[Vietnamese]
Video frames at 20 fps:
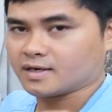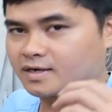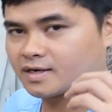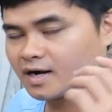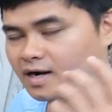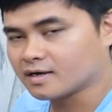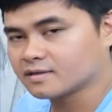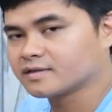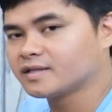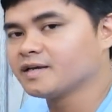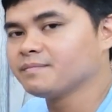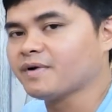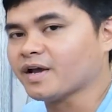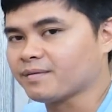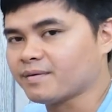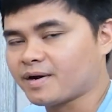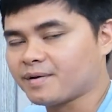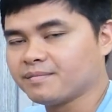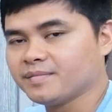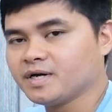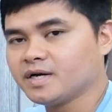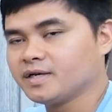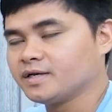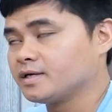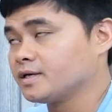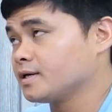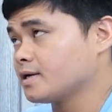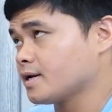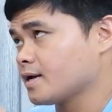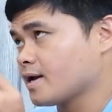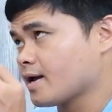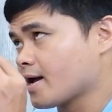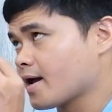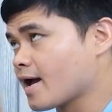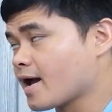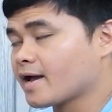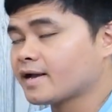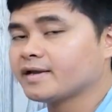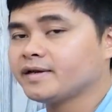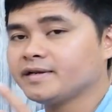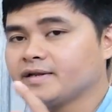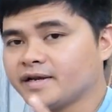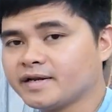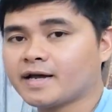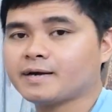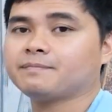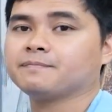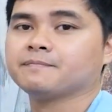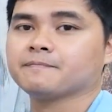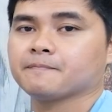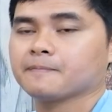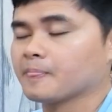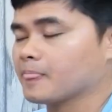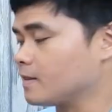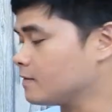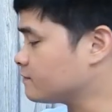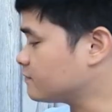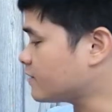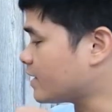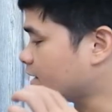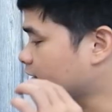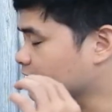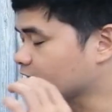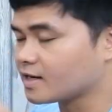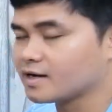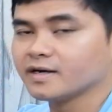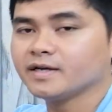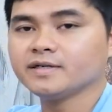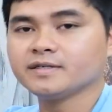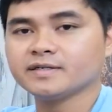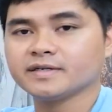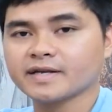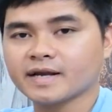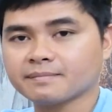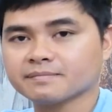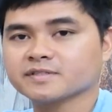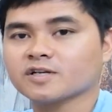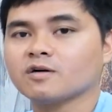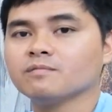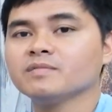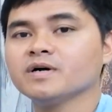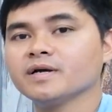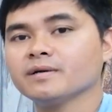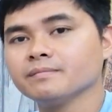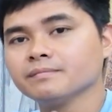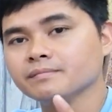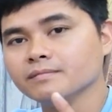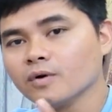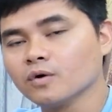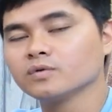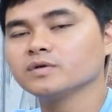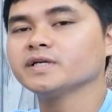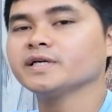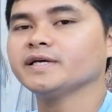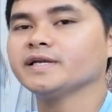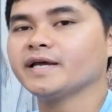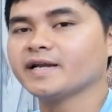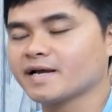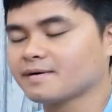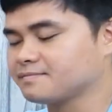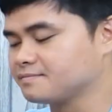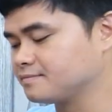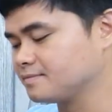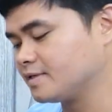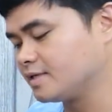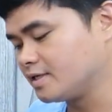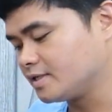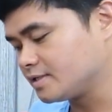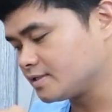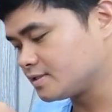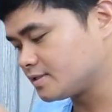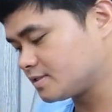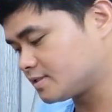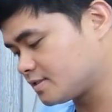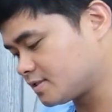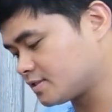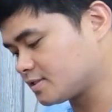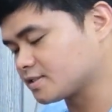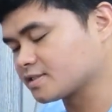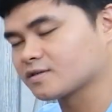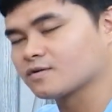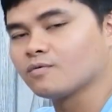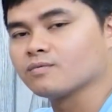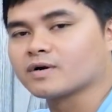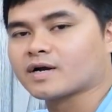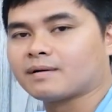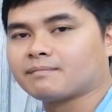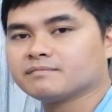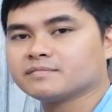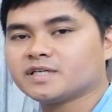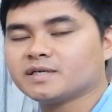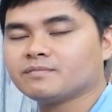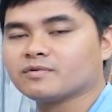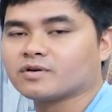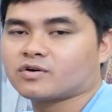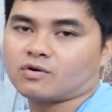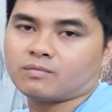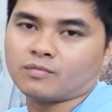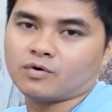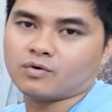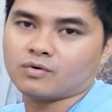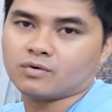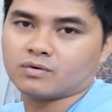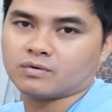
GT730 2GB D5 và RX560 4GB D5 cùng cắm trên một cái combo